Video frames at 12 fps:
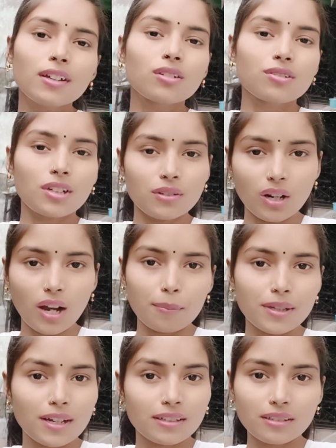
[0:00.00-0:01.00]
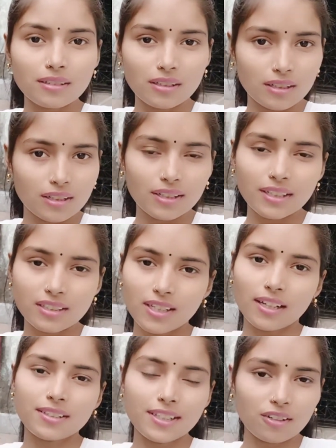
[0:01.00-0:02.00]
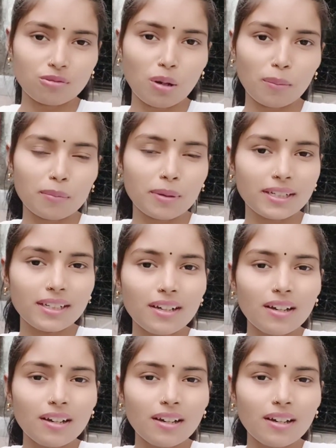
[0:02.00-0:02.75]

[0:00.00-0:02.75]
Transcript: তো যাই হোক আমি আর রিক যাচ্ছি এখন মামার বাড়ি